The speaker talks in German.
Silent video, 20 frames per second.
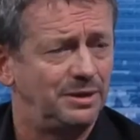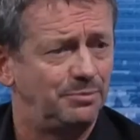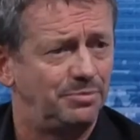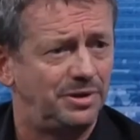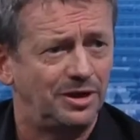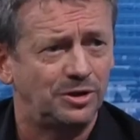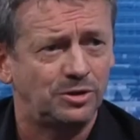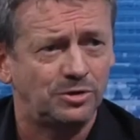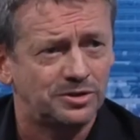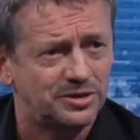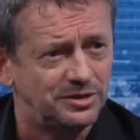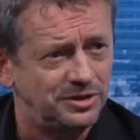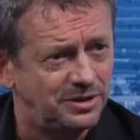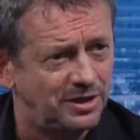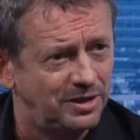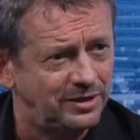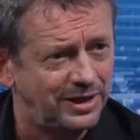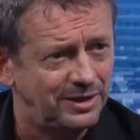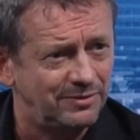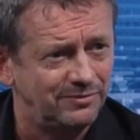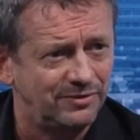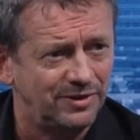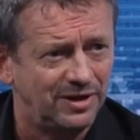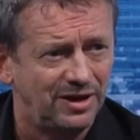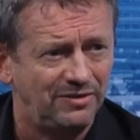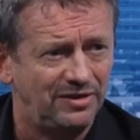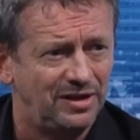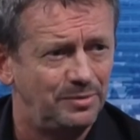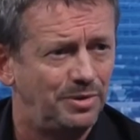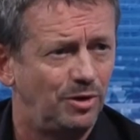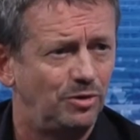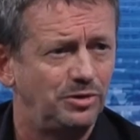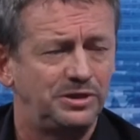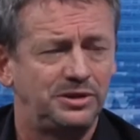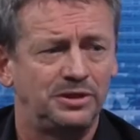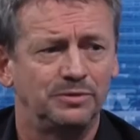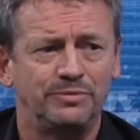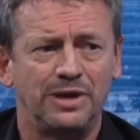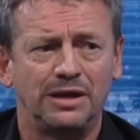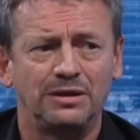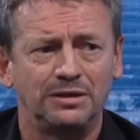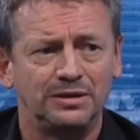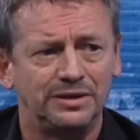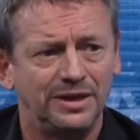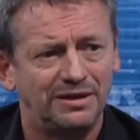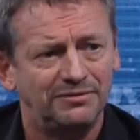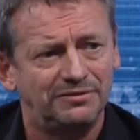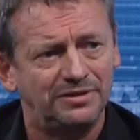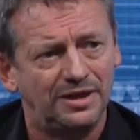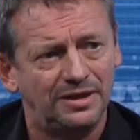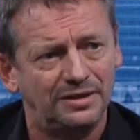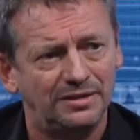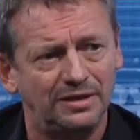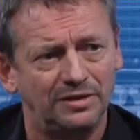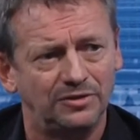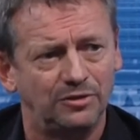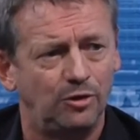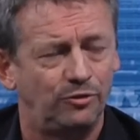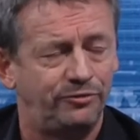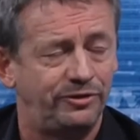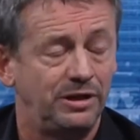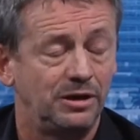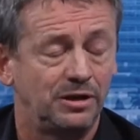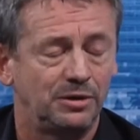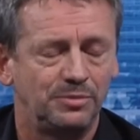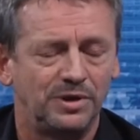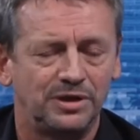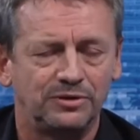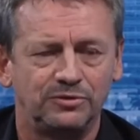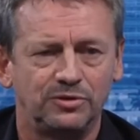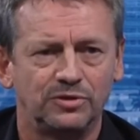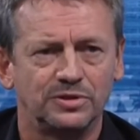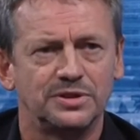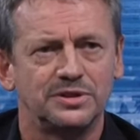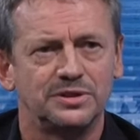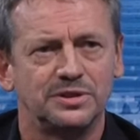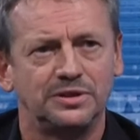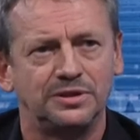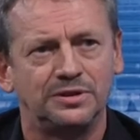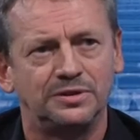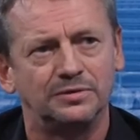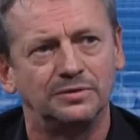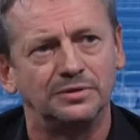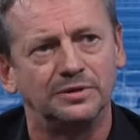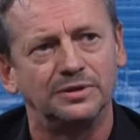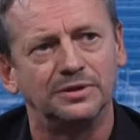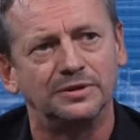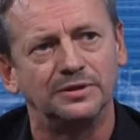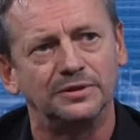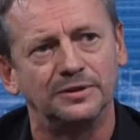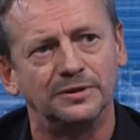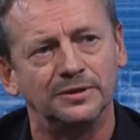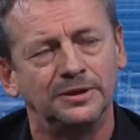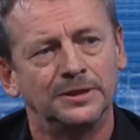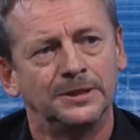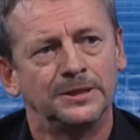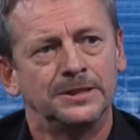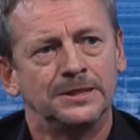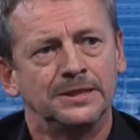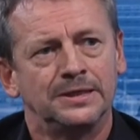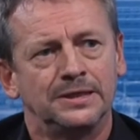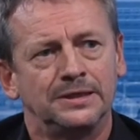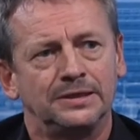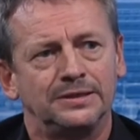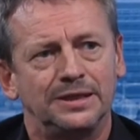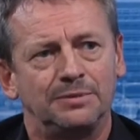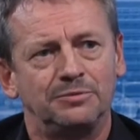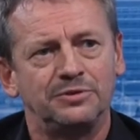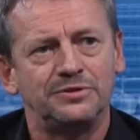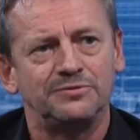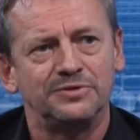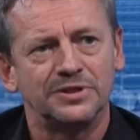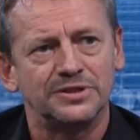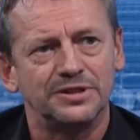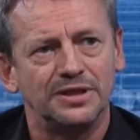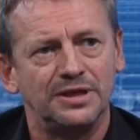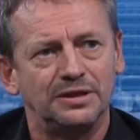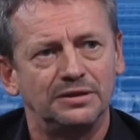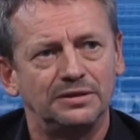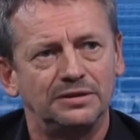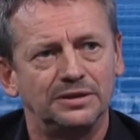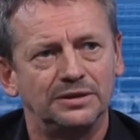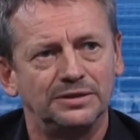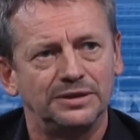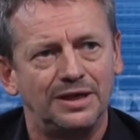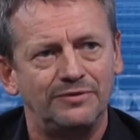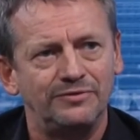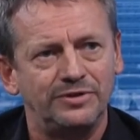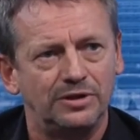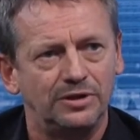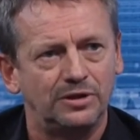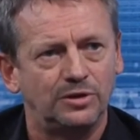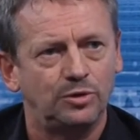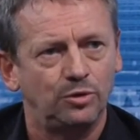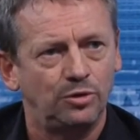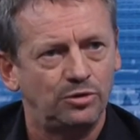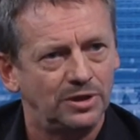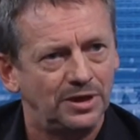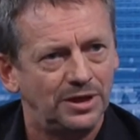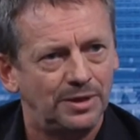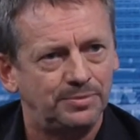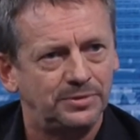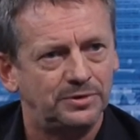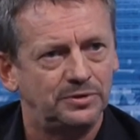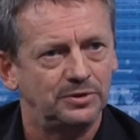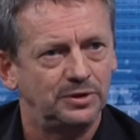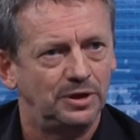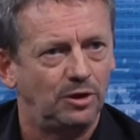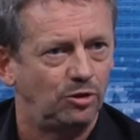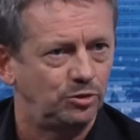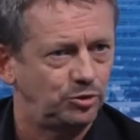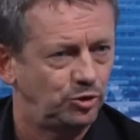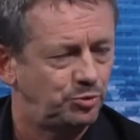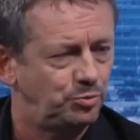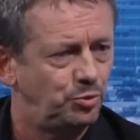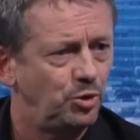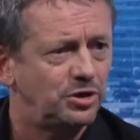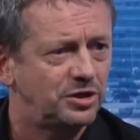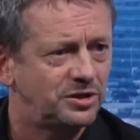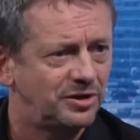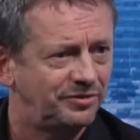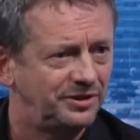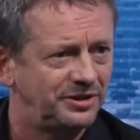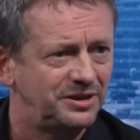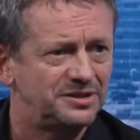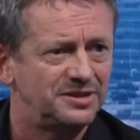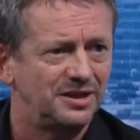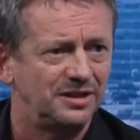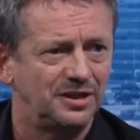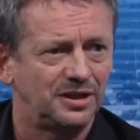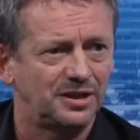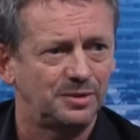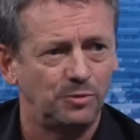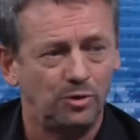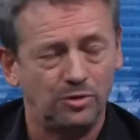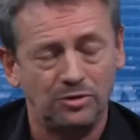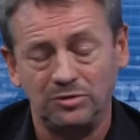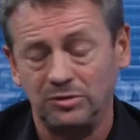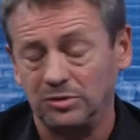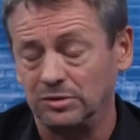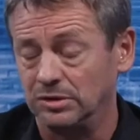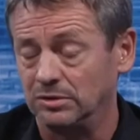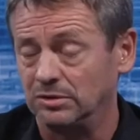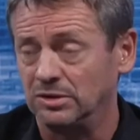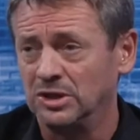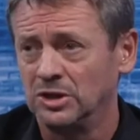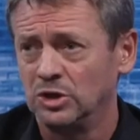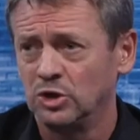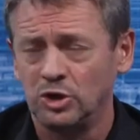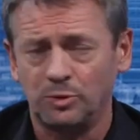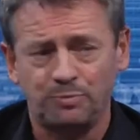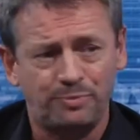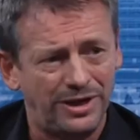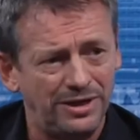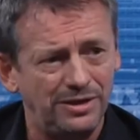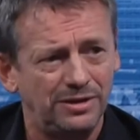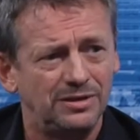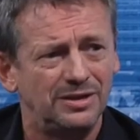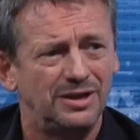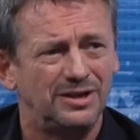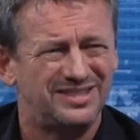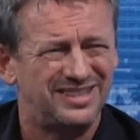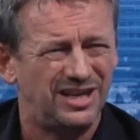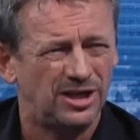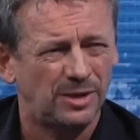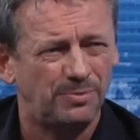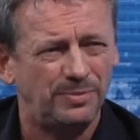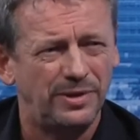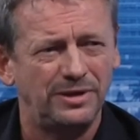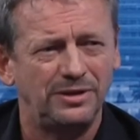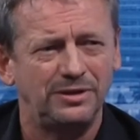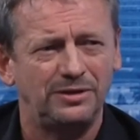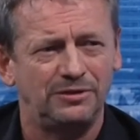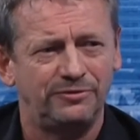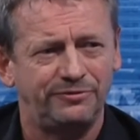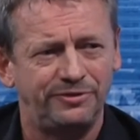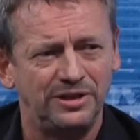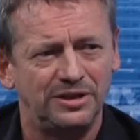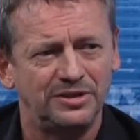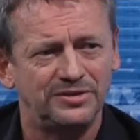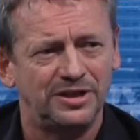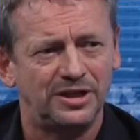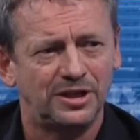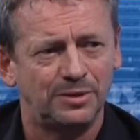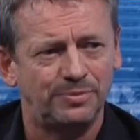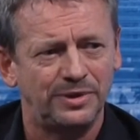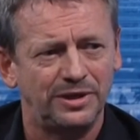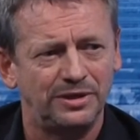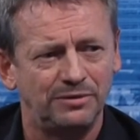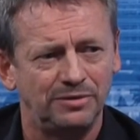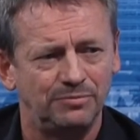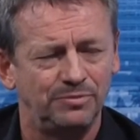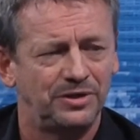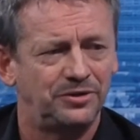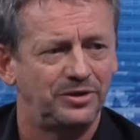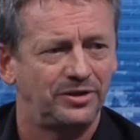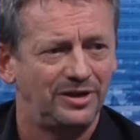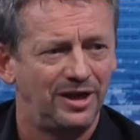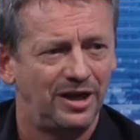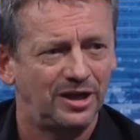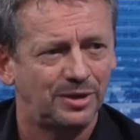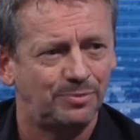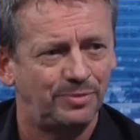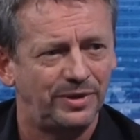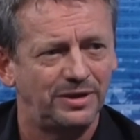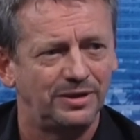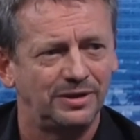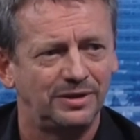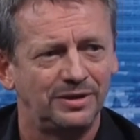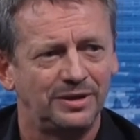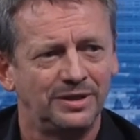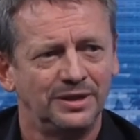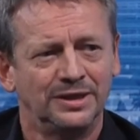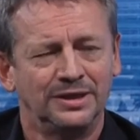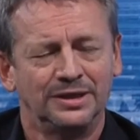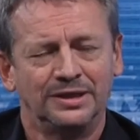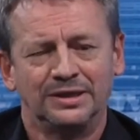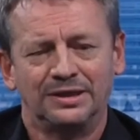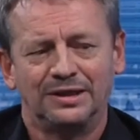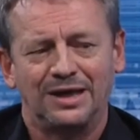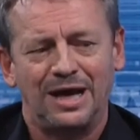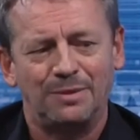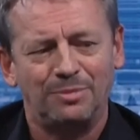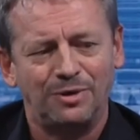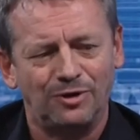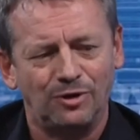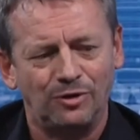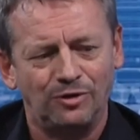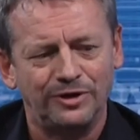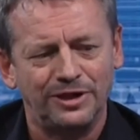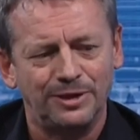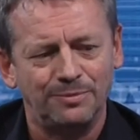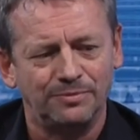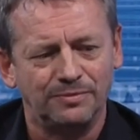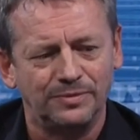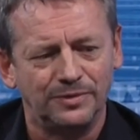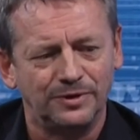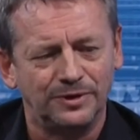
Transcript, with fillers: der Brandschutz nicht gegeben war, weil bauliche Mängel da waren, also auch Fehler gemacht worden sind. Und äh, da müssen wir sagen, äh, da haben wir Glück gehabt, äh, auch durch bürgerschaftliches Engagement, äh, Spenden, Sachspenden, viele Sachspenden, Materialspenden, aber auch eben